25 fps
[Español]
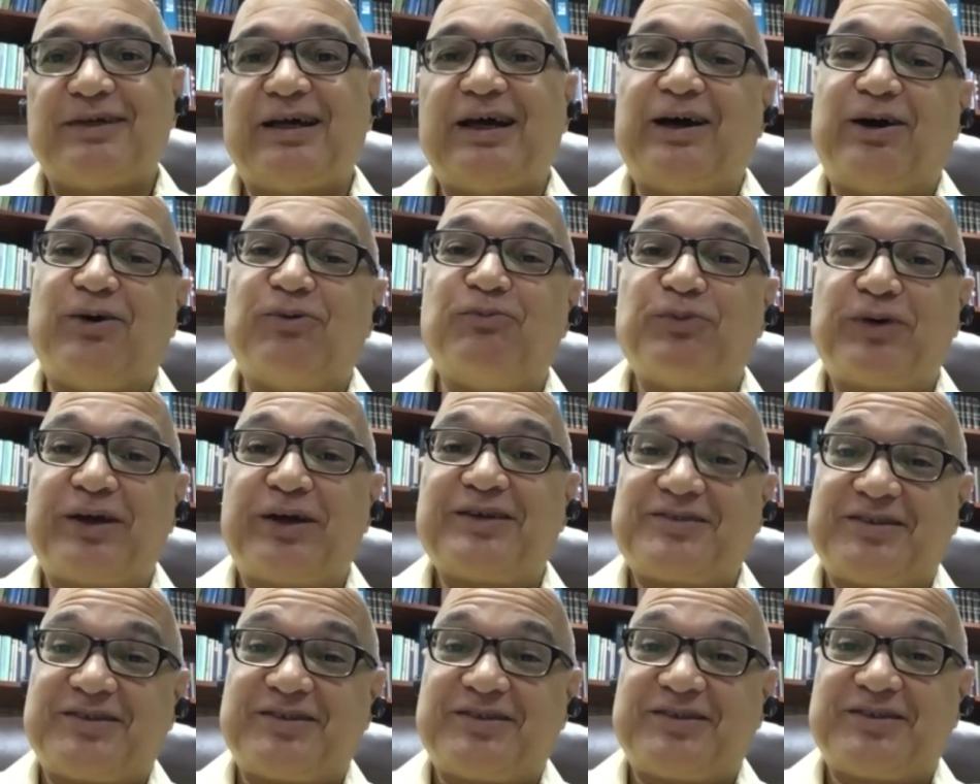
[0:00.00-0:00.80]

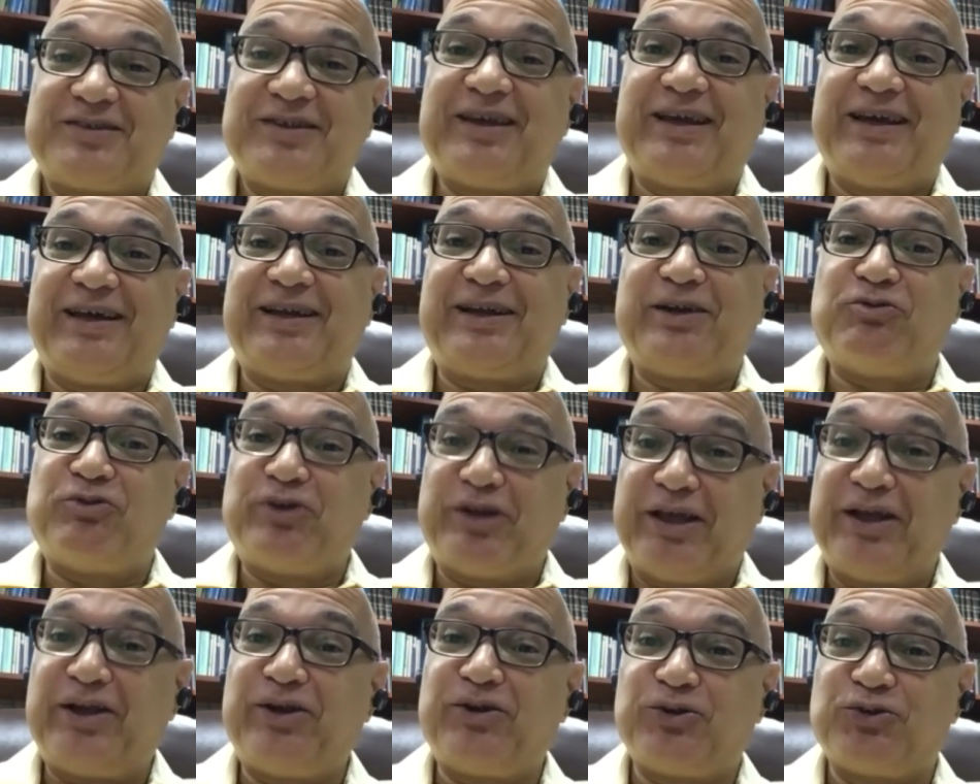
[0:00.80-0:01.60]
aunque sea
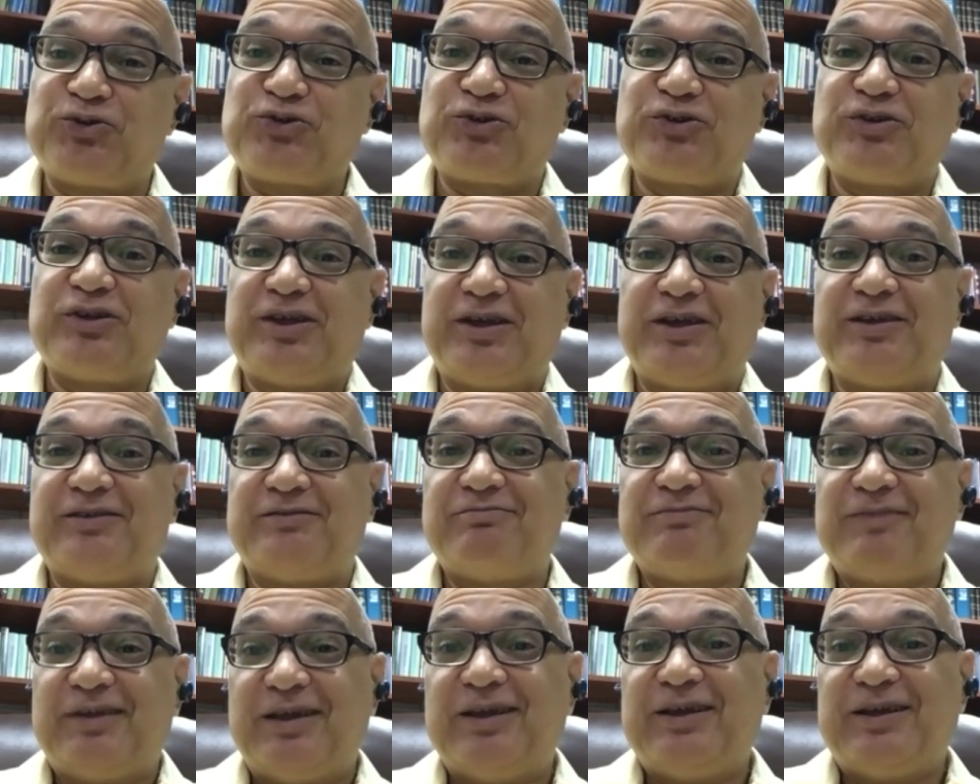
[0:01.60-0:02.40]
reunirnos eh,
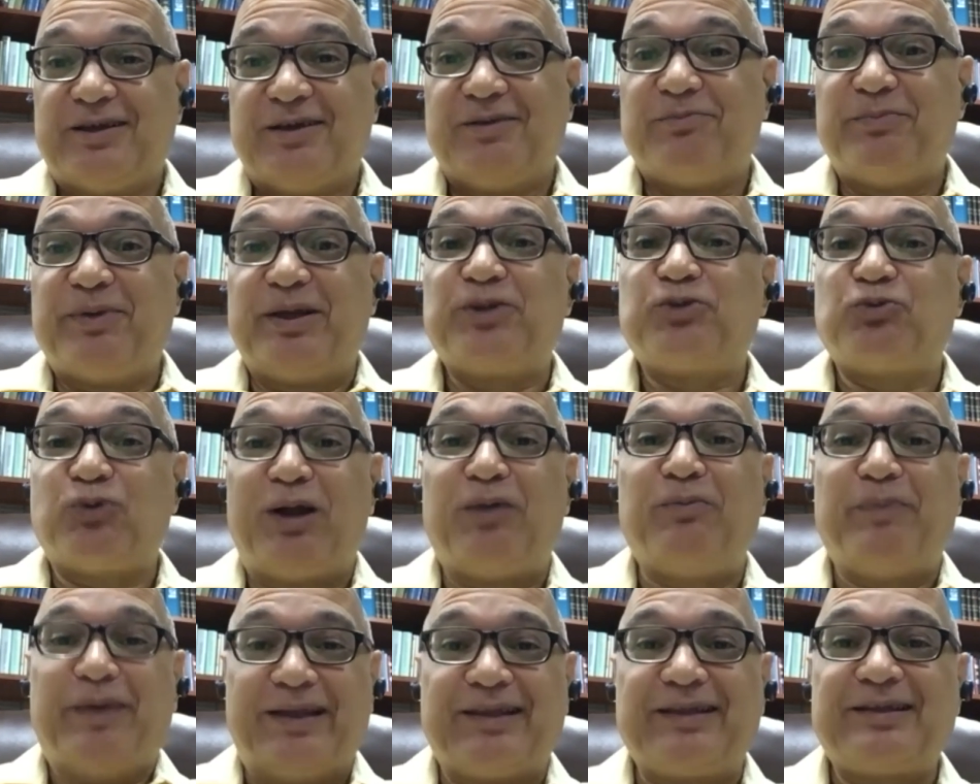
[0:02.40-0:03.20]

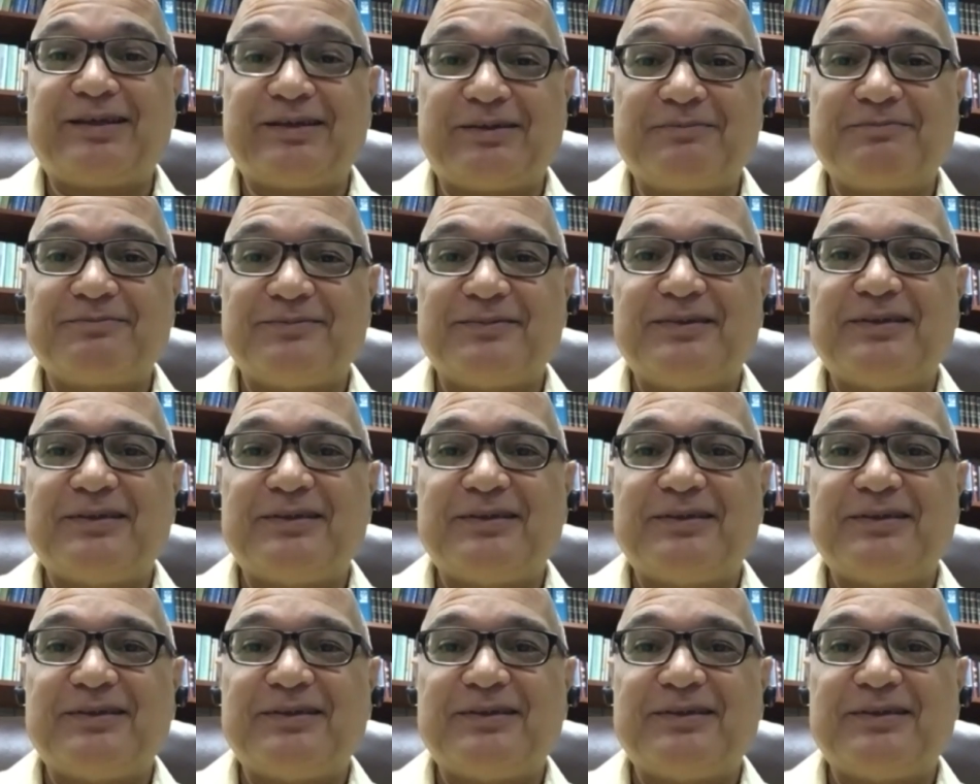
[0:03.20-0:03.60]
virtualmente.